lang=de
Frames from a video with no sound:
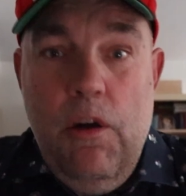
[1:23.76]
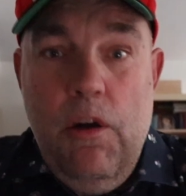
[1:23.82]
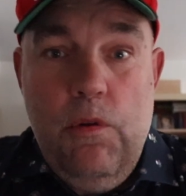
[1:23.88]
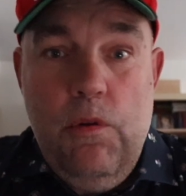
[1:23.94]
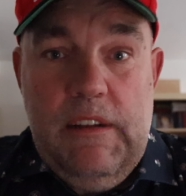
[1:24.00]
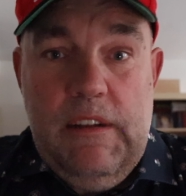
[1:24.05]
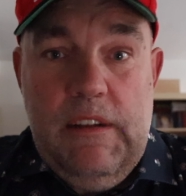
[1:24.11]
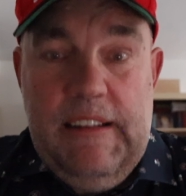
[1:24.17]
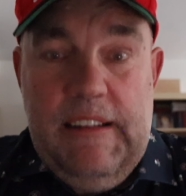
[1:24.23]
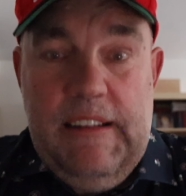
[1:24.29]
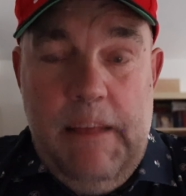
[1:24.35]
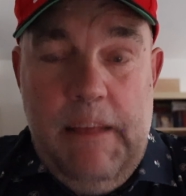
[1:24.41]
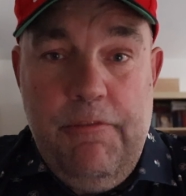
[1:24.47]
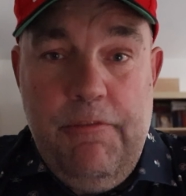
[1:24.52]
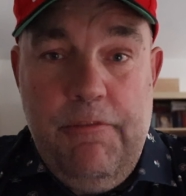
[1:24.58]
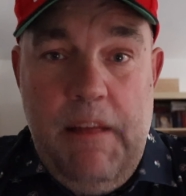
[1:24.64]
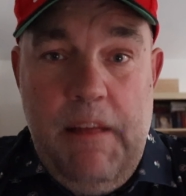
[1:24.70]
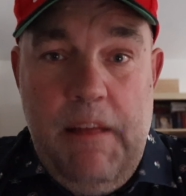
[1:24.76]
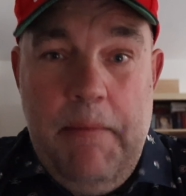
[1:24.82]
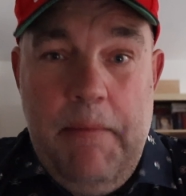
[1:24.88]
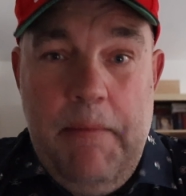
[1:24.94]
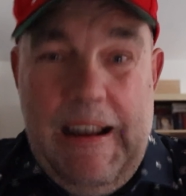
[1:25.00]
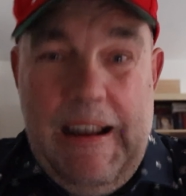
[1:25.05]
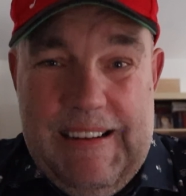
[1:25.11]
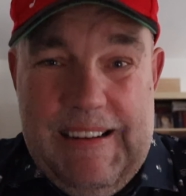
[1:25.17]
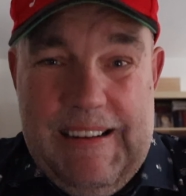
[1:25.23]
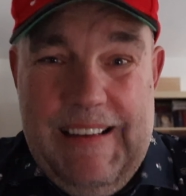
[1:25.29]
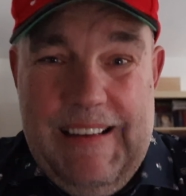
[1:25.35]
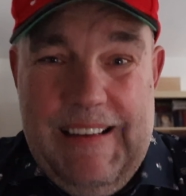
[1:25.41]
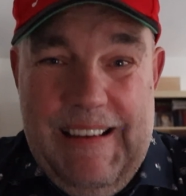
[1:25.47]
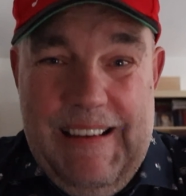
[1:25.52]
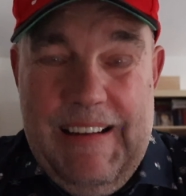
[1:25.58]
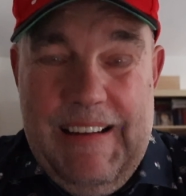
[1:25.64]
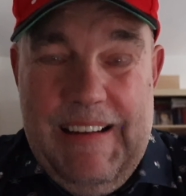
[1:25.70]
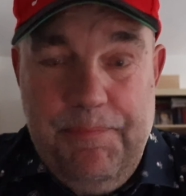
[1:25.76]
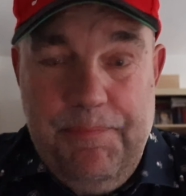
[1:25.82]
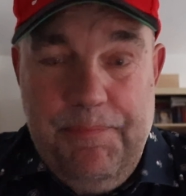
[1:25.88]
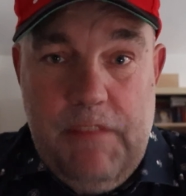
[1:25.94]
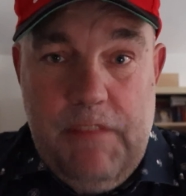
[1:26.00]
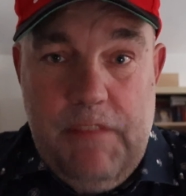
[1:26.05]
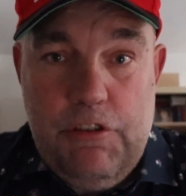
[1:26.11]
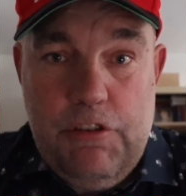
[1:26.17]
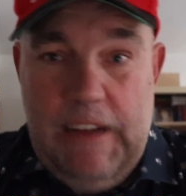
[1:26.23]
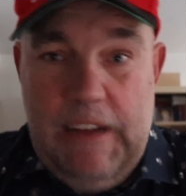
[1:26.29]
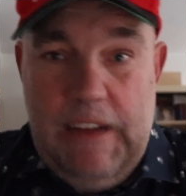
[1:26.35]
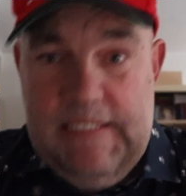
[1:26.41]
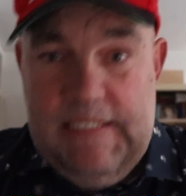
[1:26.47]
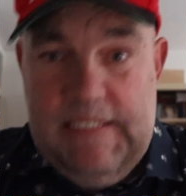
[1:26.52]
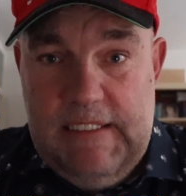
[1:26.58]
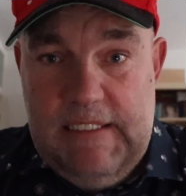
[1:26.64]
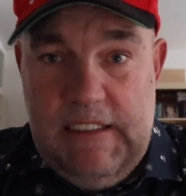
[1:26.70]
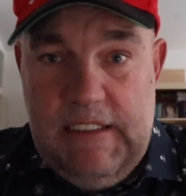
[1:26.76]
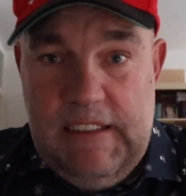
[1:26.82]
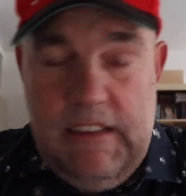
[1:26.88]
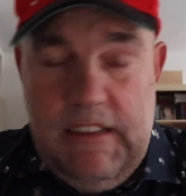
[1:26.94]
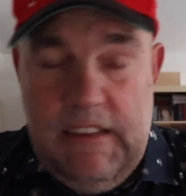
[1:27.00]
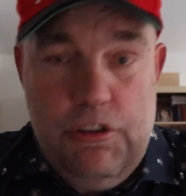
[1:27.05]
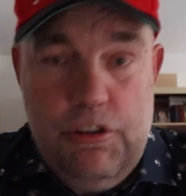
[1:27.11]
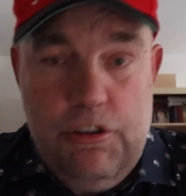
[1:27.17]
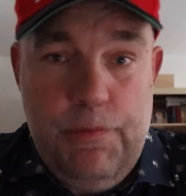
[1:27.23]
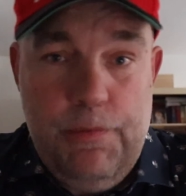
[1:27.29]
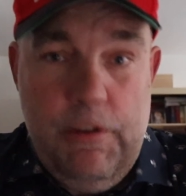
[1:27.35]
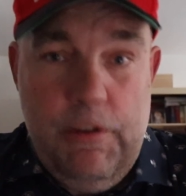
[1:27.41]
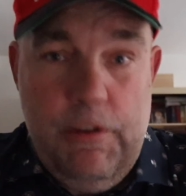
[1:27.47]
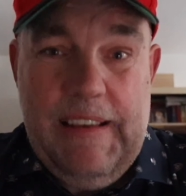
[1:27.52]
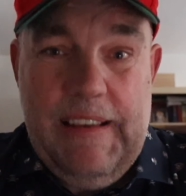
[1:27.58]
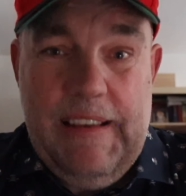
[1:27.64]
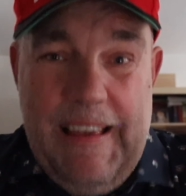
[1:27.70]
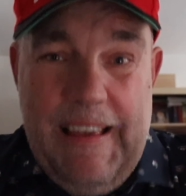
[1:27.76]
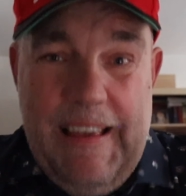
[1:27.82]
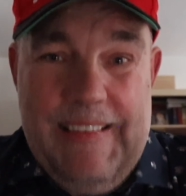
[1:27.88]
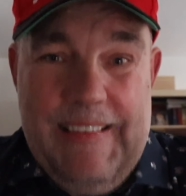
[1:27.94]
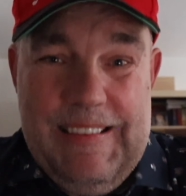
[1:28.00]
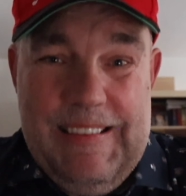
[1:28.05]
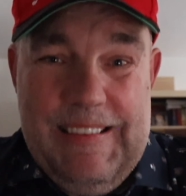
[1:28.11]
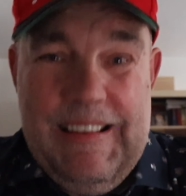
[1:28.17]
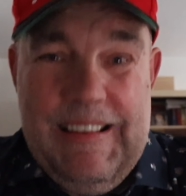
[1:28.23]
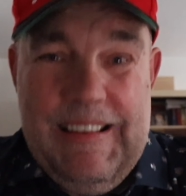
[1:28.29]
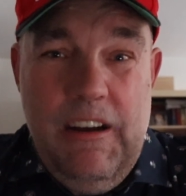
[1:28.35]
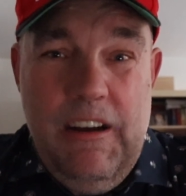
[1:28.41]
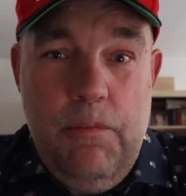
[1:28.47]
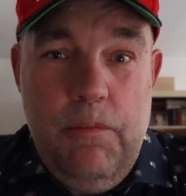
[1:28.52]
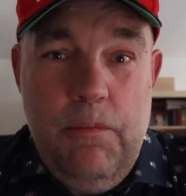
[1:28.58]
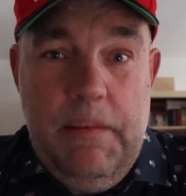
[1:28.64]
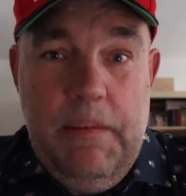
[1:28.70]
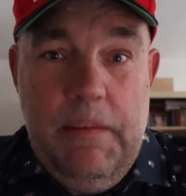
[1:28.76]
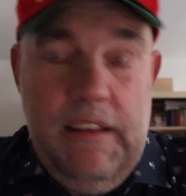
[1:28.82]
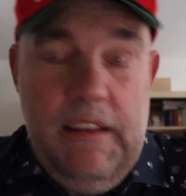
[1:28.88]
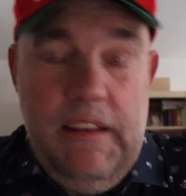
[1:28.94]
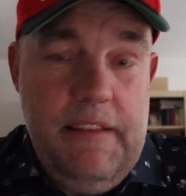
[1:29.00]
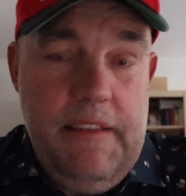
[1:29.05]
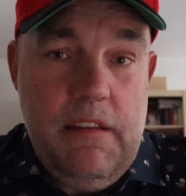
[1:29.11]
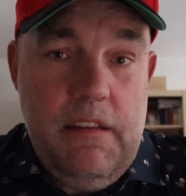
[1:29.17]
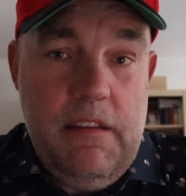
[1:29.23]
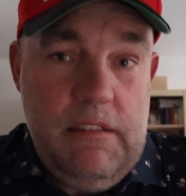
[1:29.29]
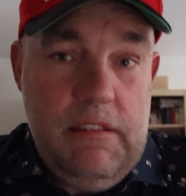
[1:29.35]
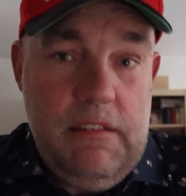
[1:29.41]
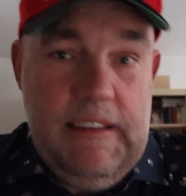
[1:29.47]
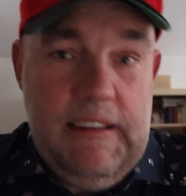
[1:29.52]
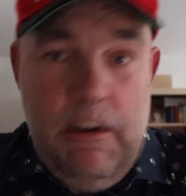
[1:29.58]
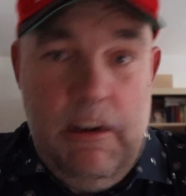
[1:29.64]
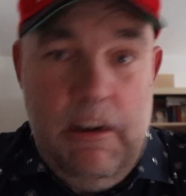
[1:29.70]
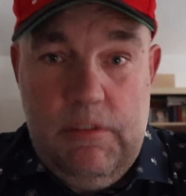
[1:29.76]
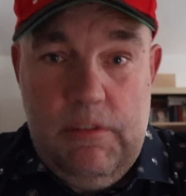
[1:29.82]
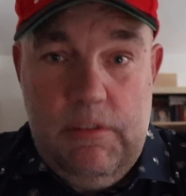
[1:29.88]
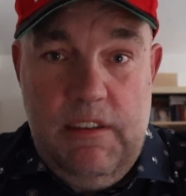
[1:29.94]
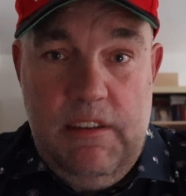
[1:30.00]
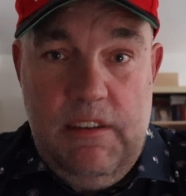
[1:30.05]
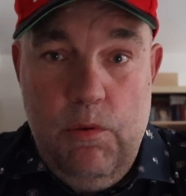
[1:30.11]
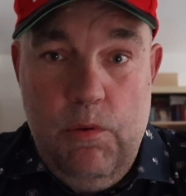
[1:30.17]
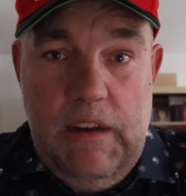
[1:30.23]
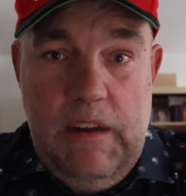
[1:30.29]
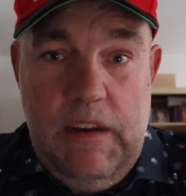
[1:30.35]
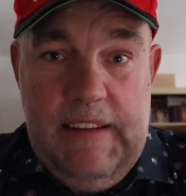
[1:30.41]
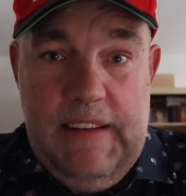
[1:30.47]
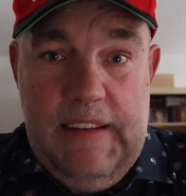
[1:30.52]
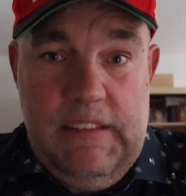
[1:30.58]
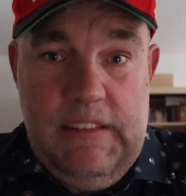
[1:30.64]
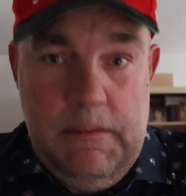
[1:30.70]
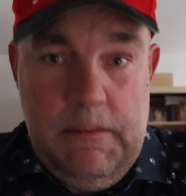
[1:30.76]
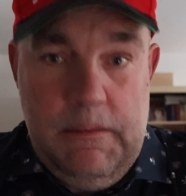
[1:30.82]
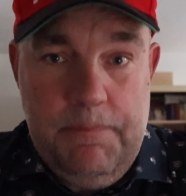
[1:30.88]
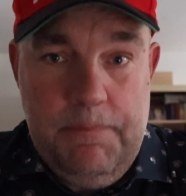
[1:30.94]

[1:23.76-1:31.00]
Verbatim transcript: und in dem Fall machte er Schadensersatzansprüche geltend und behielt die Kaution ein.